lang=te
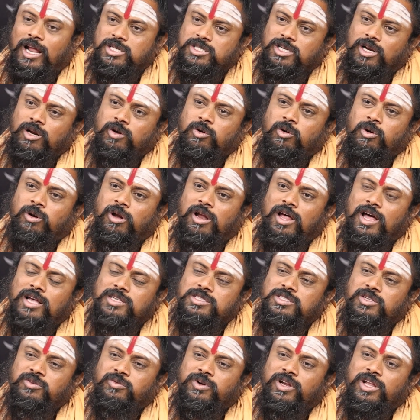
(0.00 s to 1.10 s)
లక్షల కోట్ల
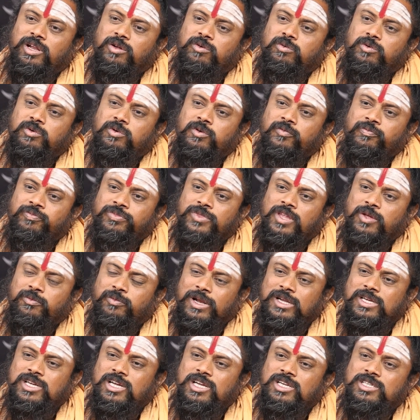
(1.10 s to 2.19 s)
ఆస్తి ఉండి నువ్వు
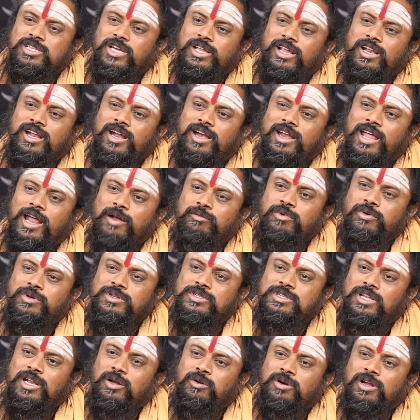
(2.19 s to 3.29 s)
మనిషికి శరీరాన్ని
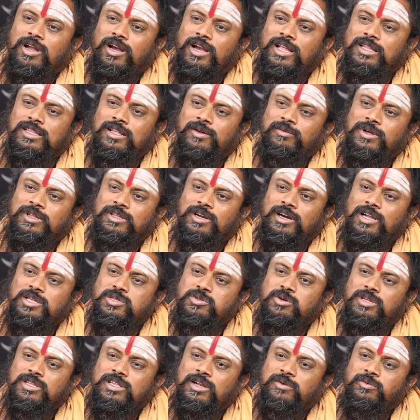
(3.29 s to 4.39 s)
అనుభవించలేకుండా నిద్ర మాత్రం
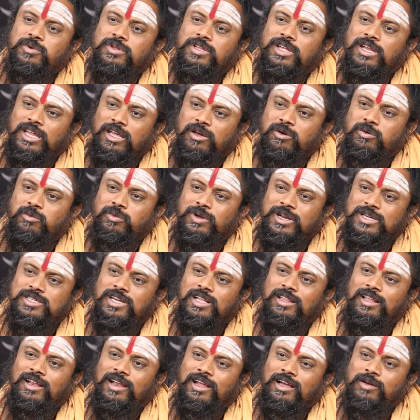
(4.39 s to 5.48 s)
వేసుకొని నిద్రపోతే నీకు
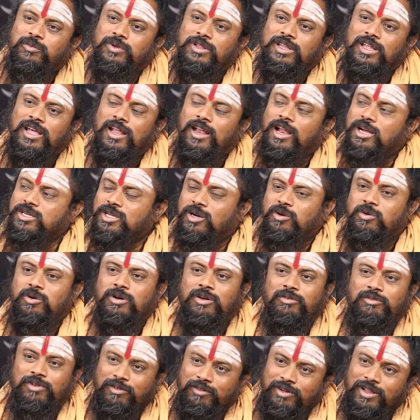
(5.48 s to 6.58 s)
మనశ్శాంతి లేకపోతే ఆ లక్షల
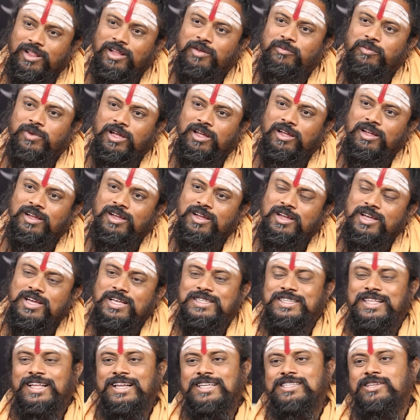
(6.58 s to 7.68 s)
కోట్ల విలువైందమ్మా
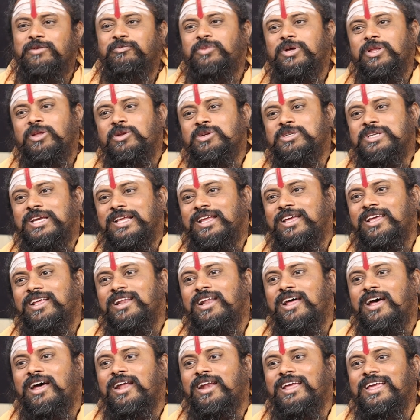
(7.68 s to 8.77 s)
సిరి సంపదలు
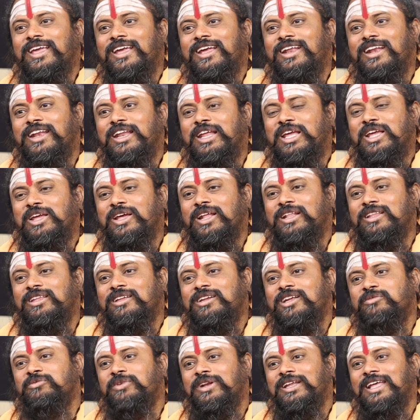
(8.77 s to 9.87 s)
శరీరానికి నీ
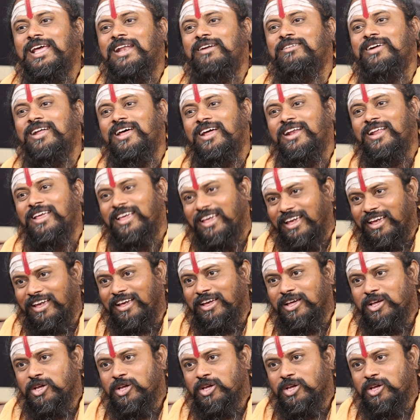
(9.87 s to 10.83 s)
అంతరాత్మను గెలవడానికి